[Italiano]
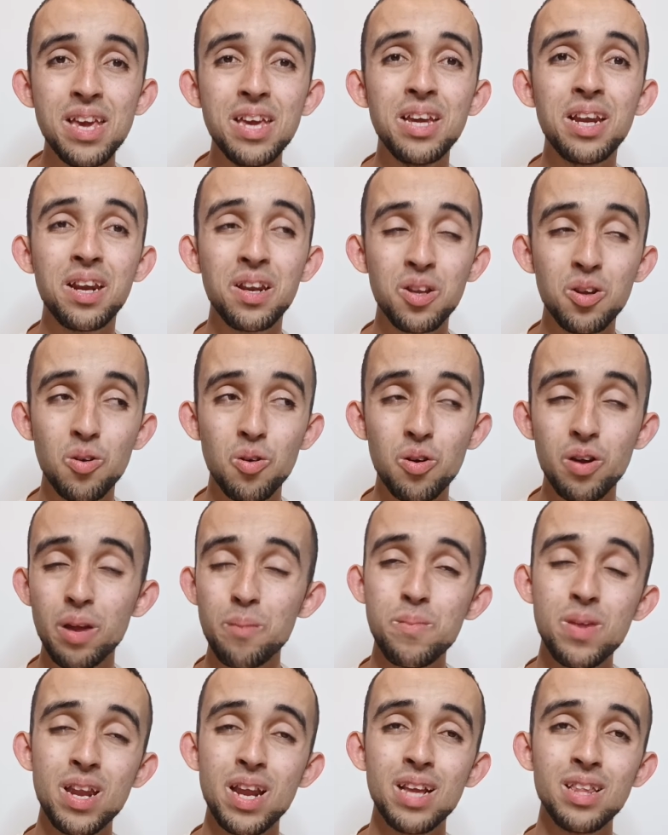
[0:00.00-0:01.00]
Il rigore
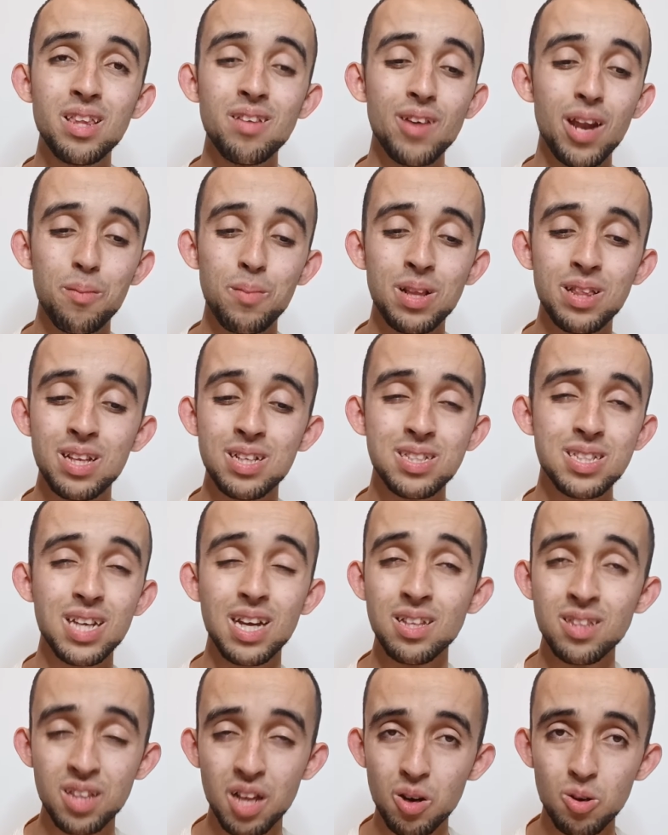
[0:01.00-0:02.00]
Miretti veramente
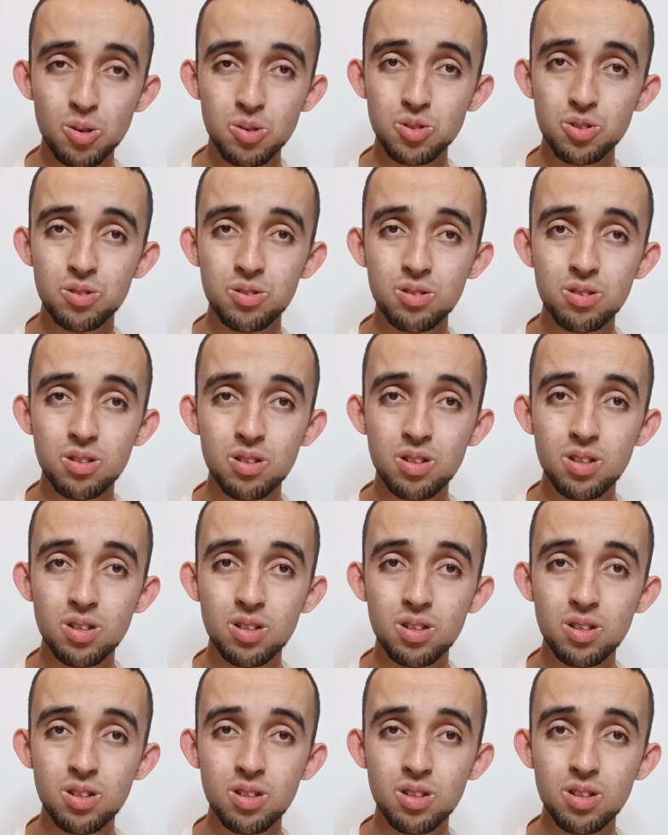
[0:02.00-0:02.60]
scandaloso,